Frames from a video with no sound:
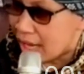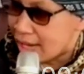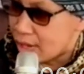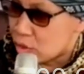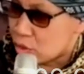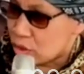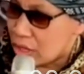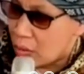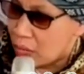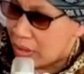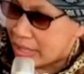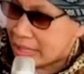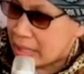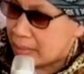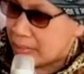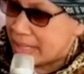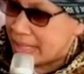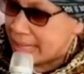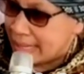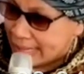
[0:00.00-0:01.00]
harus ahli sunnah wal
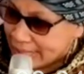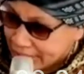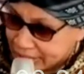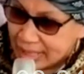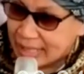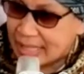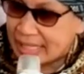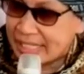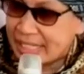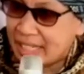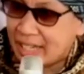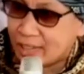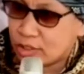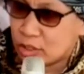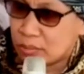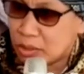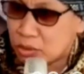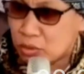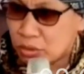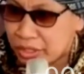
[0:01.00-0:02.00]
jamaah yang asyariyah
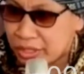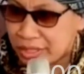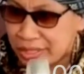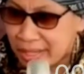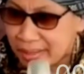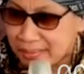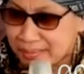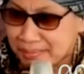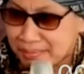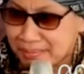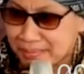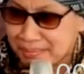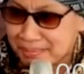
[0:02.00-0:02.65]
atau maturidiyah